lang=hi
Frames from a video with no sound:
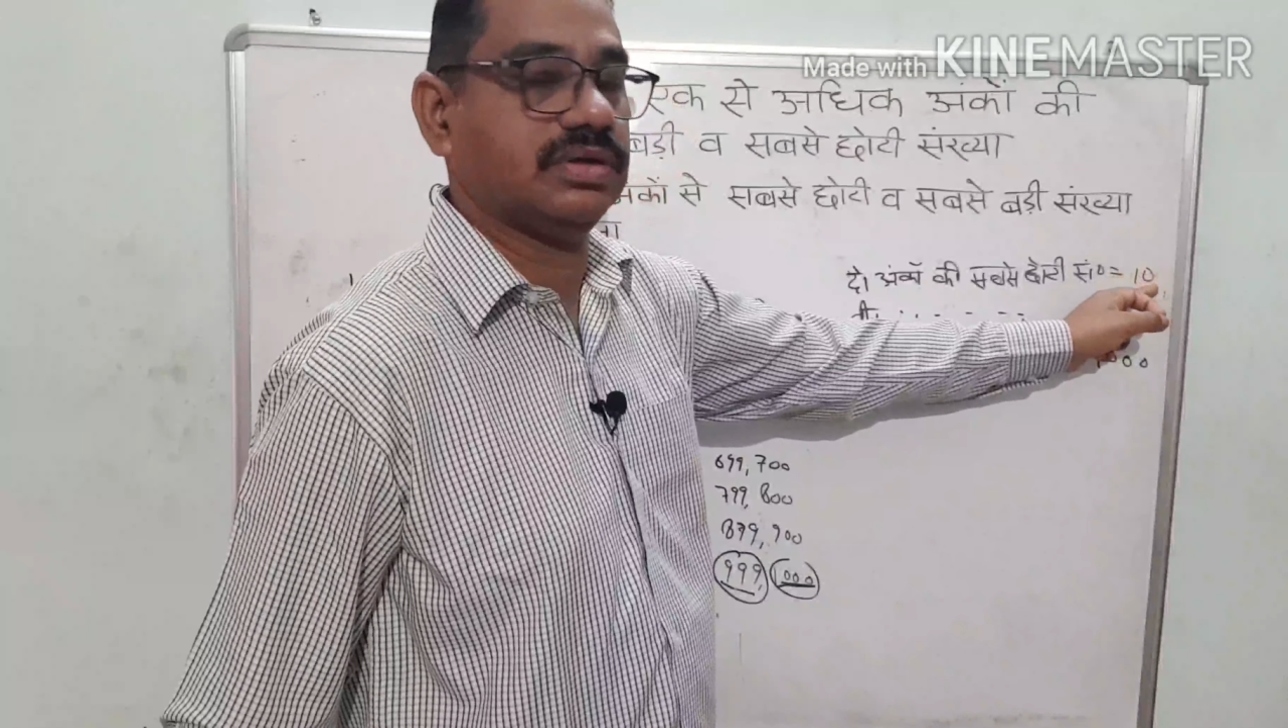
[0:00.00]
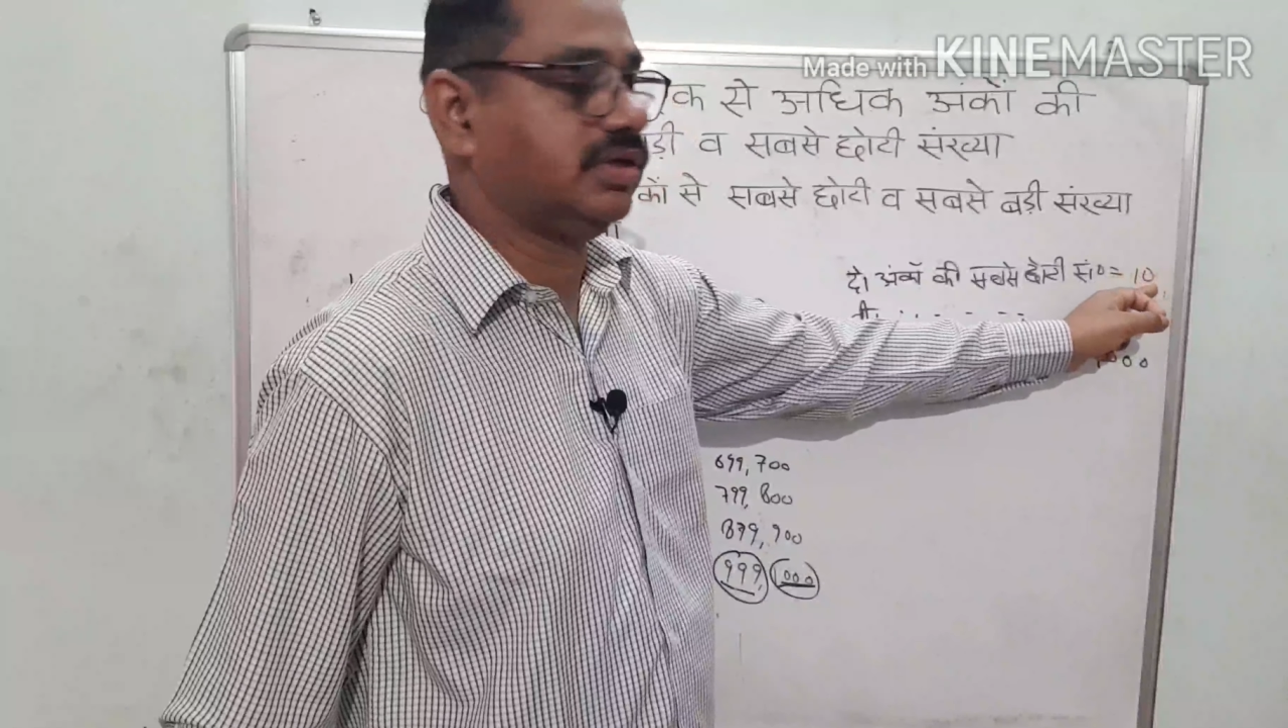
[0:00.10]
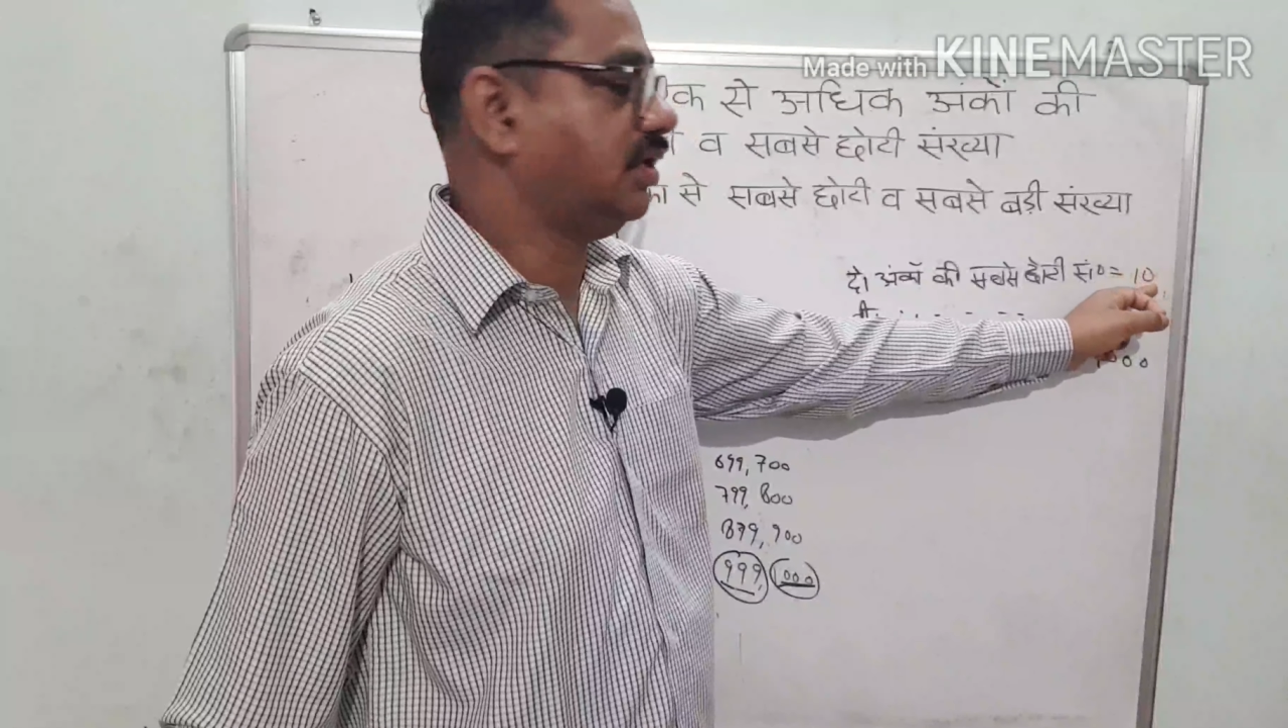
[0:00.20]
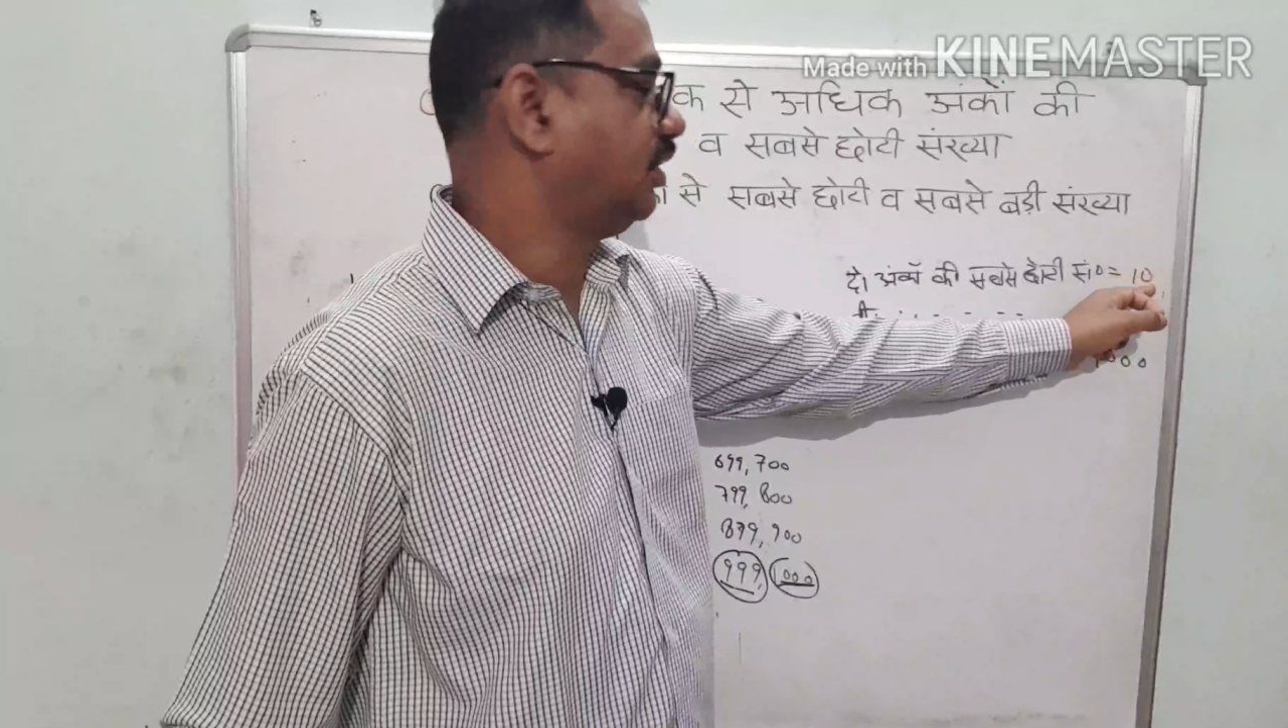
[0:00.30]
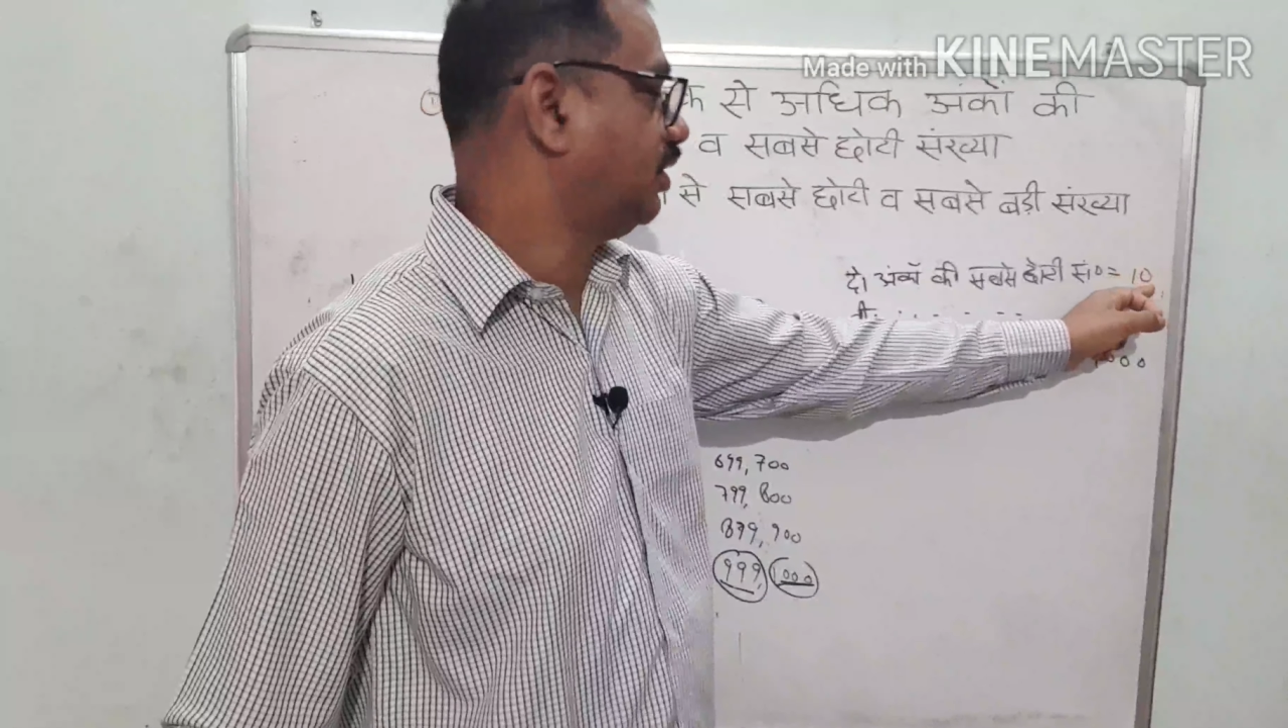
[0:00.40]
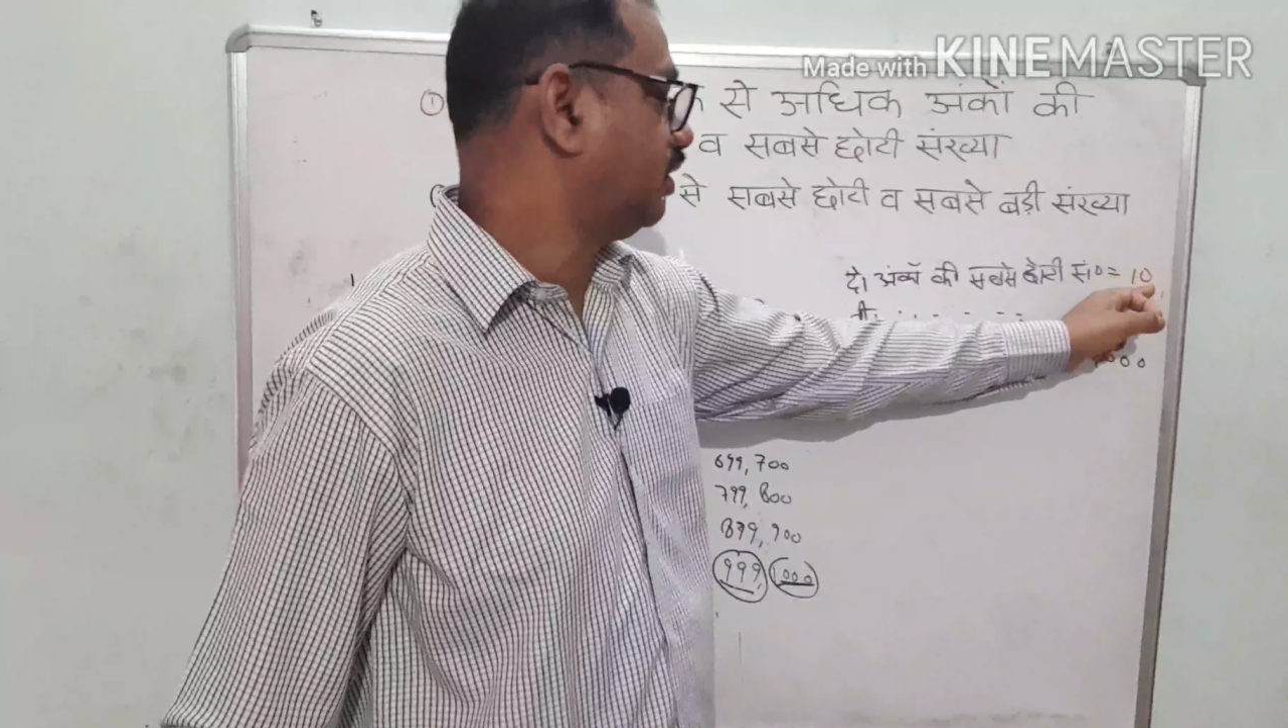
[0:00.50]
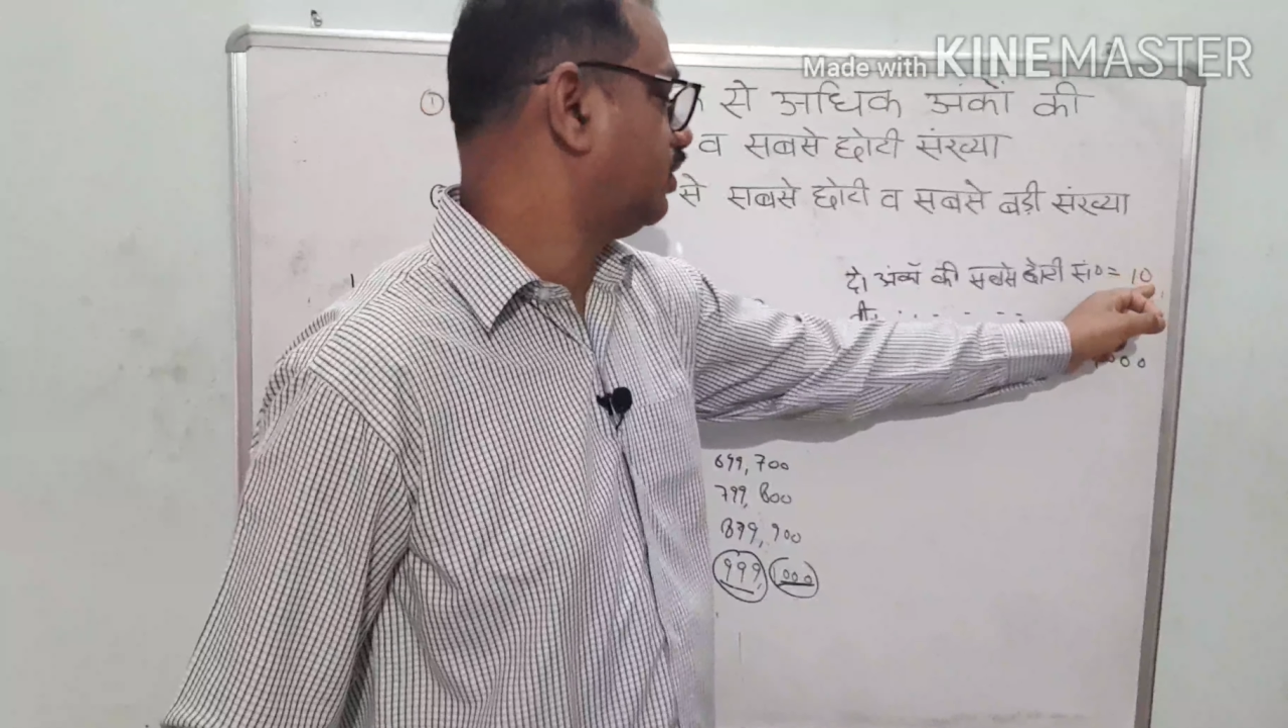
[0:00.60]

यानी दस